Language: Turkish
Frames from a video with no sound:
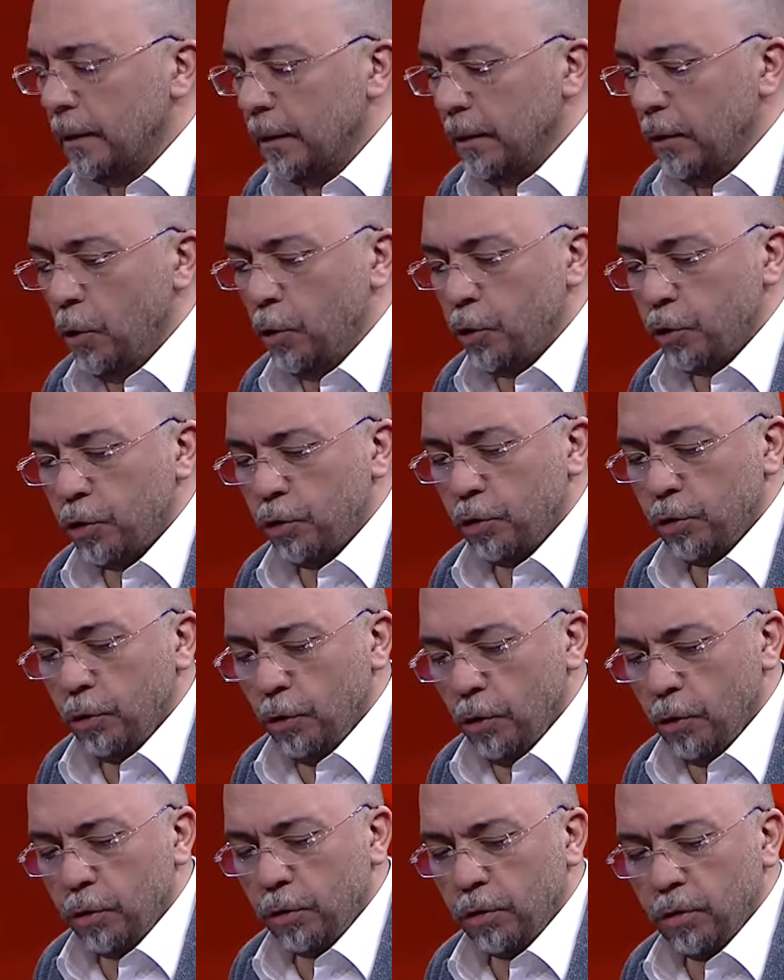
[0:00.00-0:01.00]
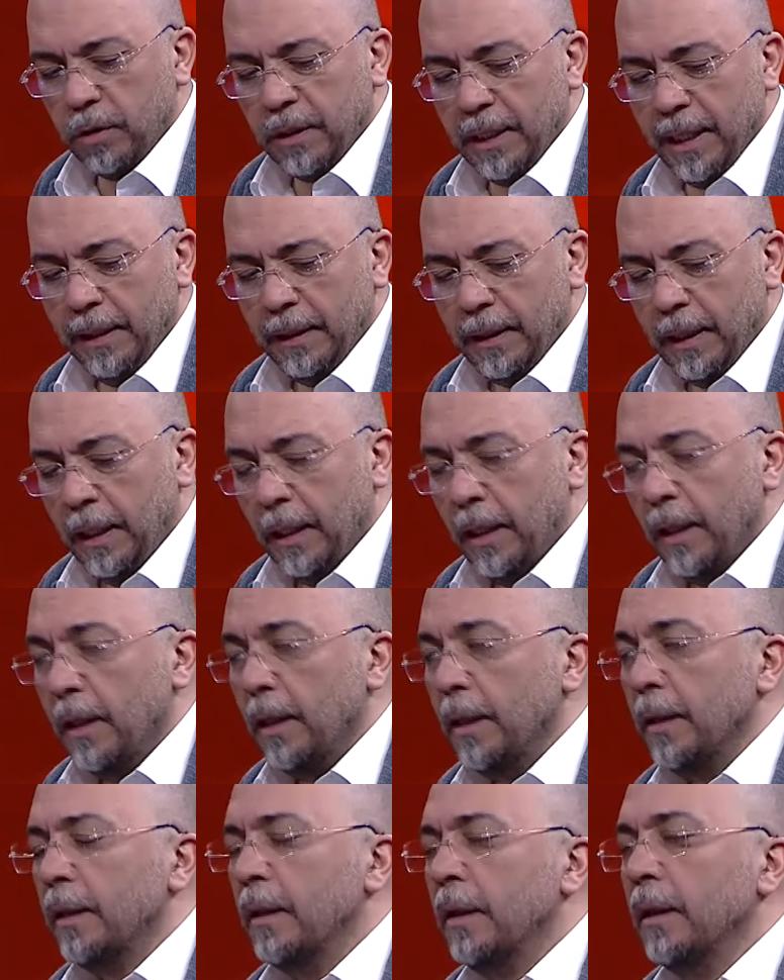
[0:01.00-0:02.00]
örgüt, örgütler. örgütler. Aha
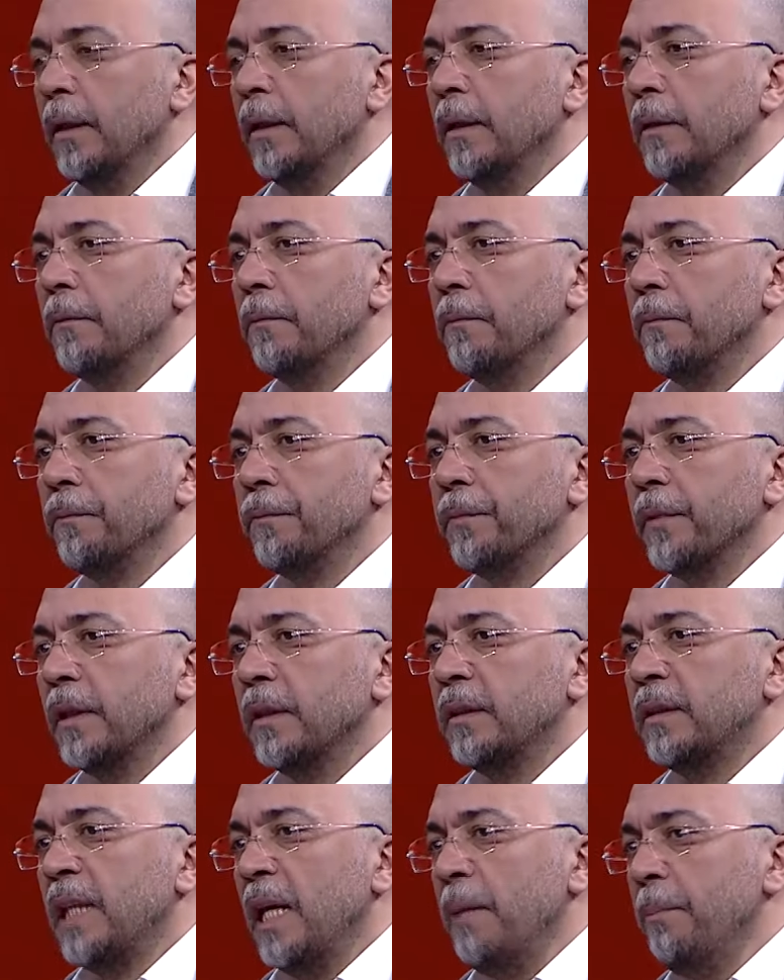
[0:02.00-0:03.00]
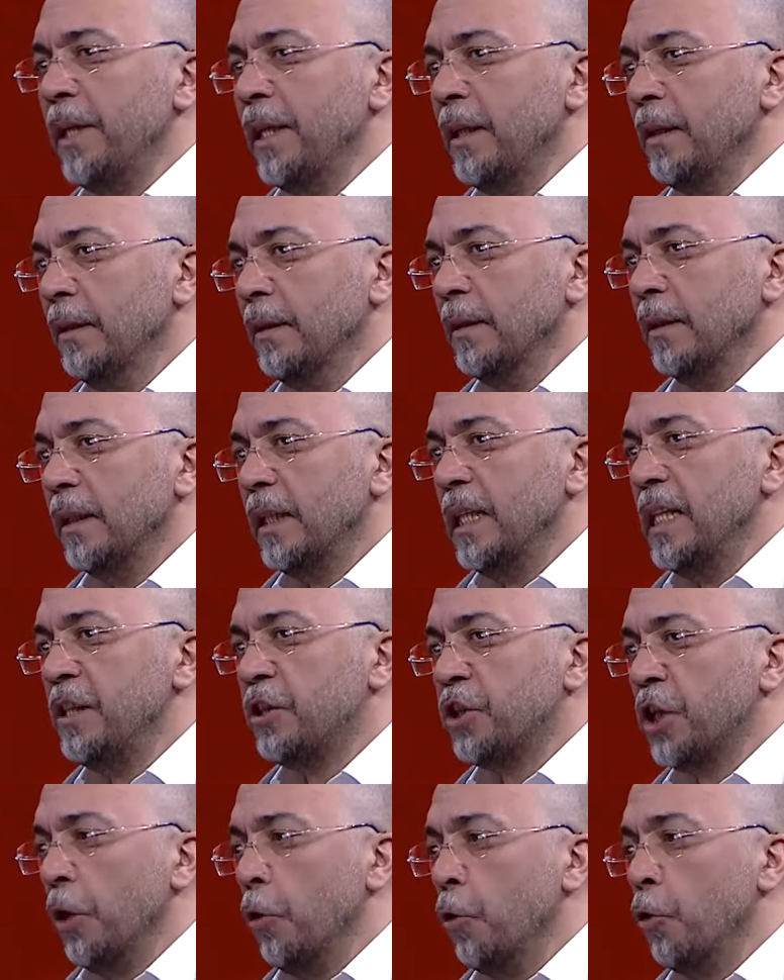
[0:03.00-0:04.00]
ee, neredesin ee, Bay Kemal? Demin
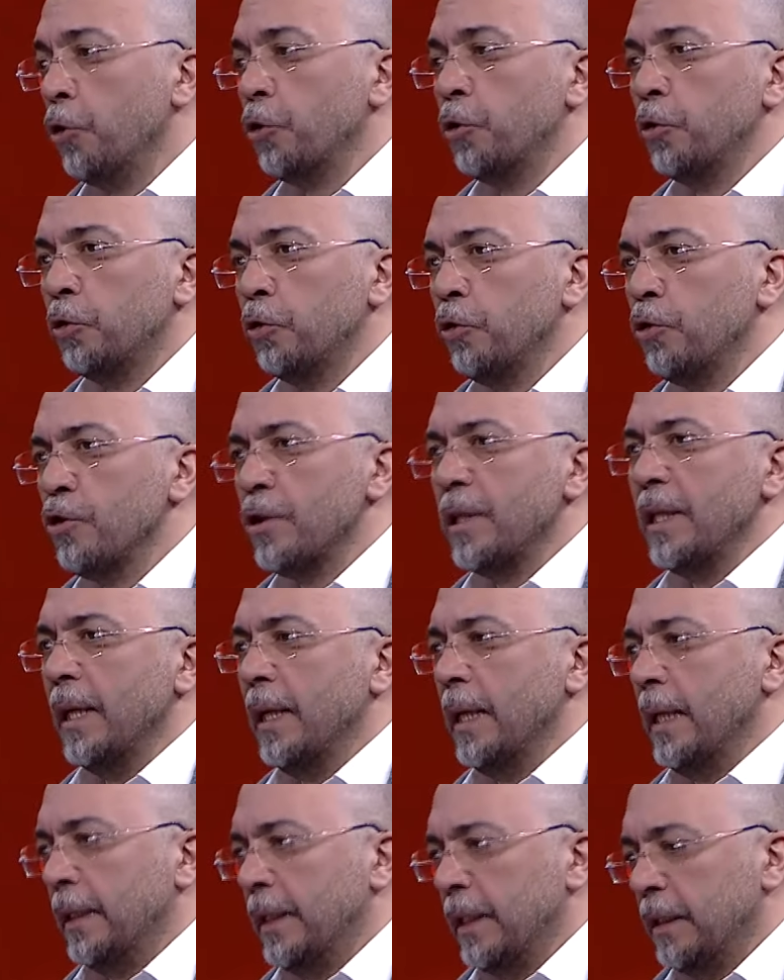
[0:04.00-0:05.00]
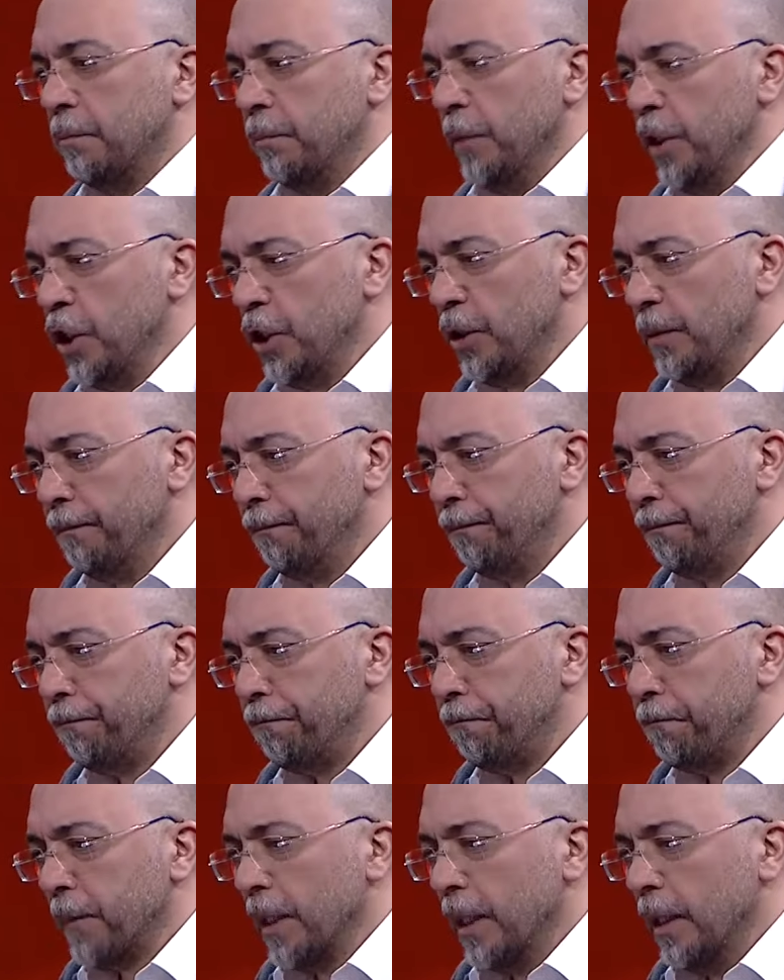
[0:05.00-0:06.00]
ilçe örgütünü ziyaret etmiş.
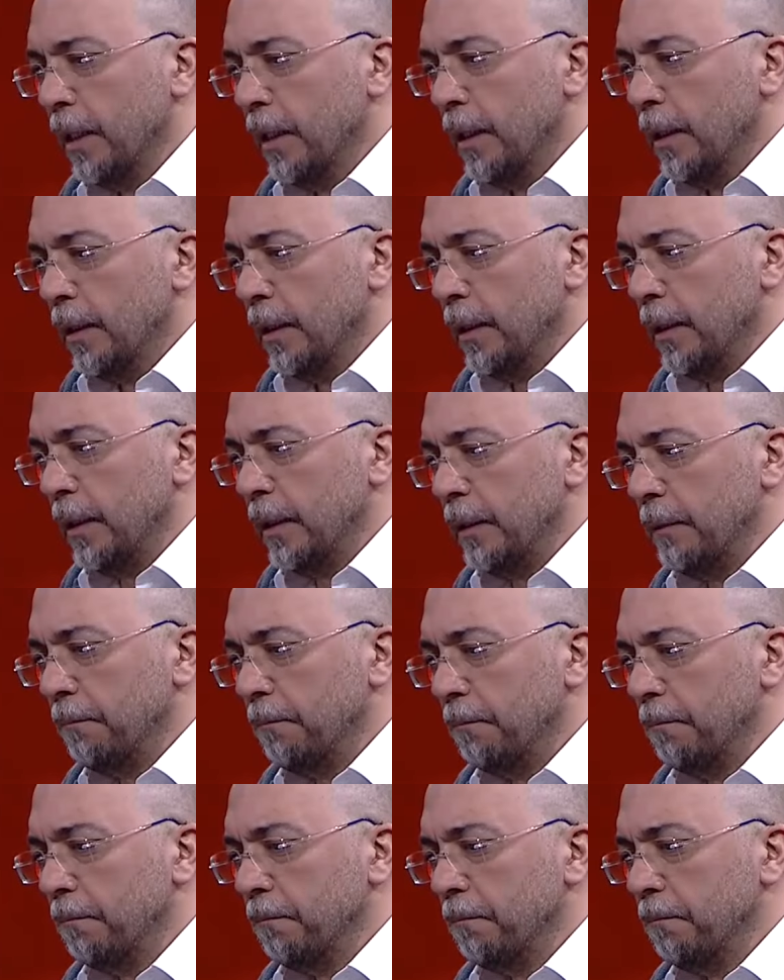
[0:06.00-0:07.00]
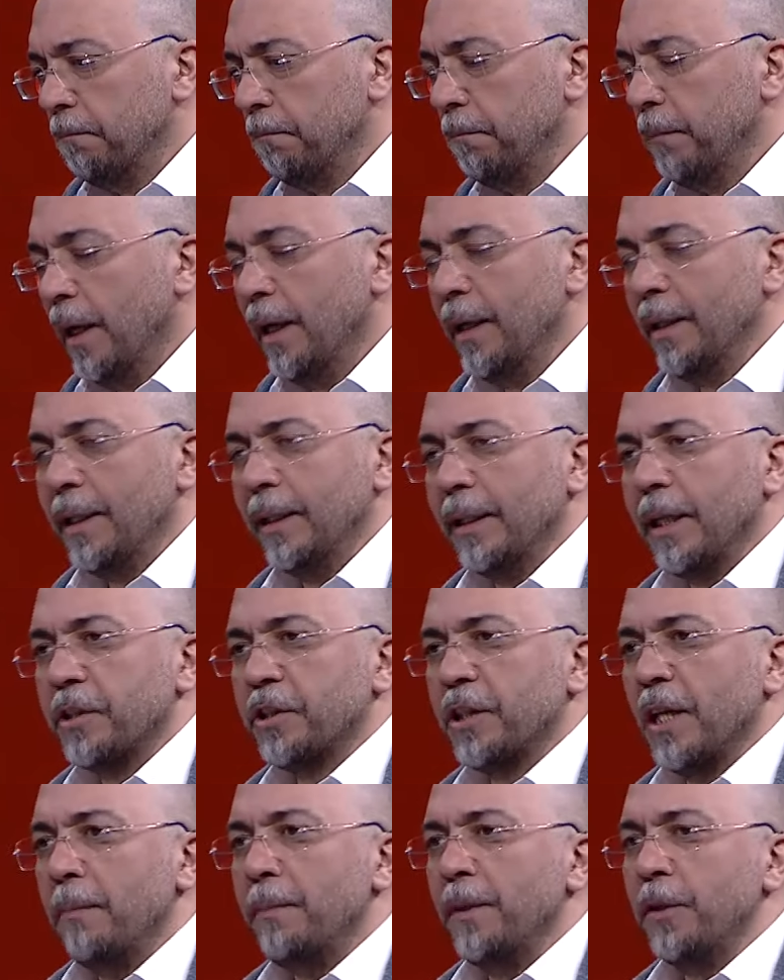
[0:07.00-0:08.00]
Ee,
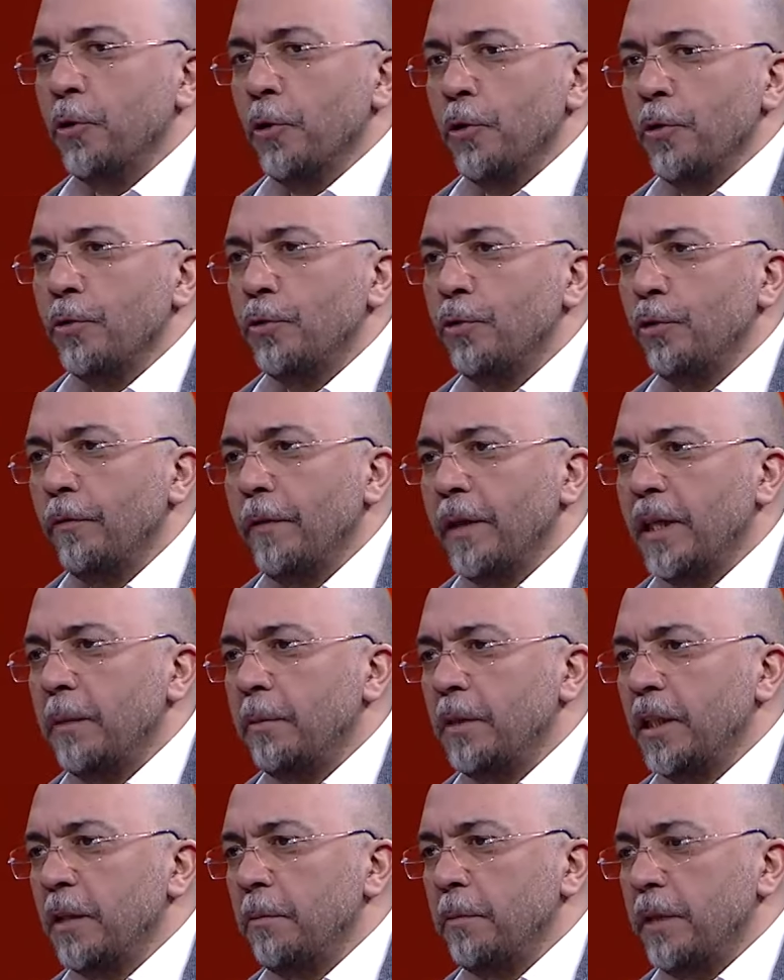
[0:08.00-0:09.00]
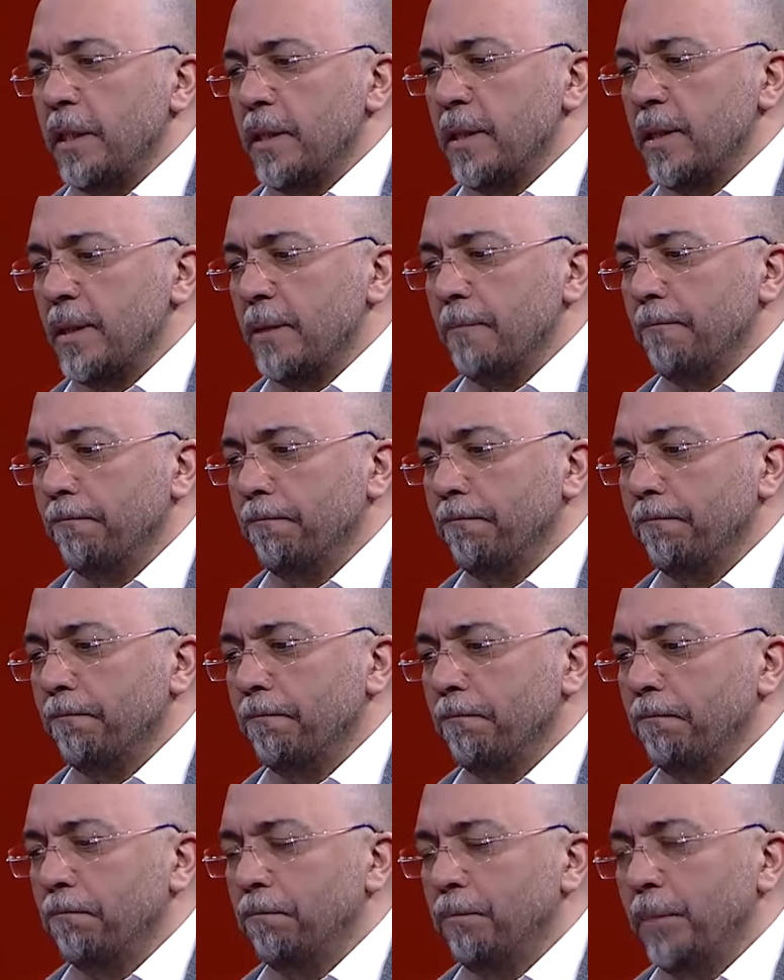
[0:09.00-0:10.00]
Arkadaşlar bir görüntüyü verebilir miyiz?
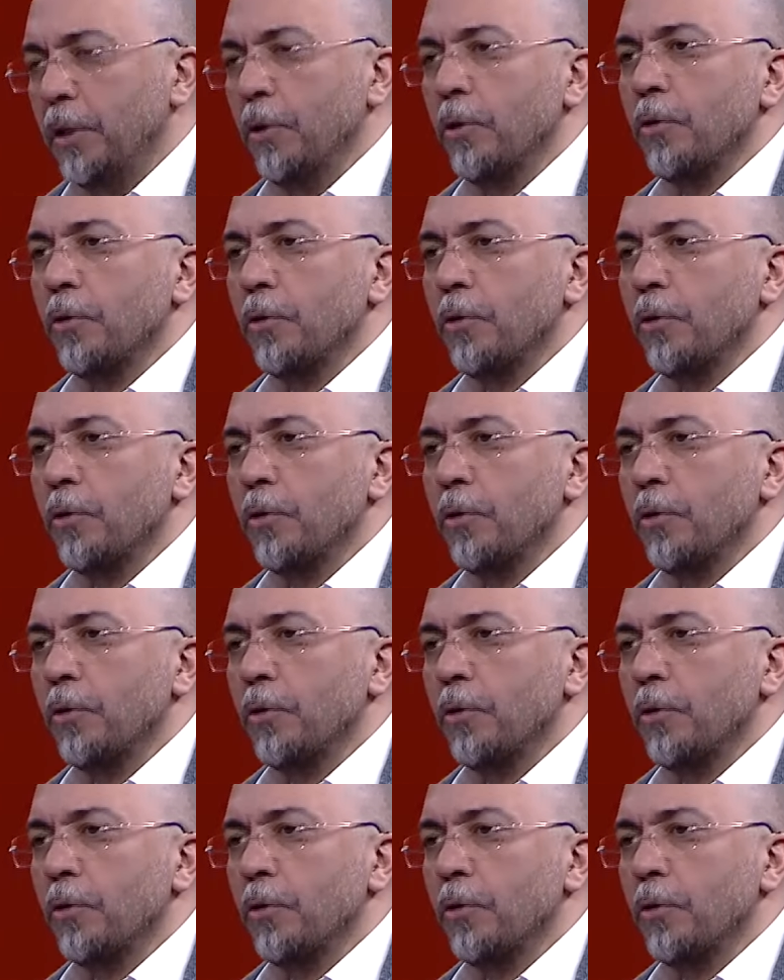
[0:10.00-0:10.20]
Bir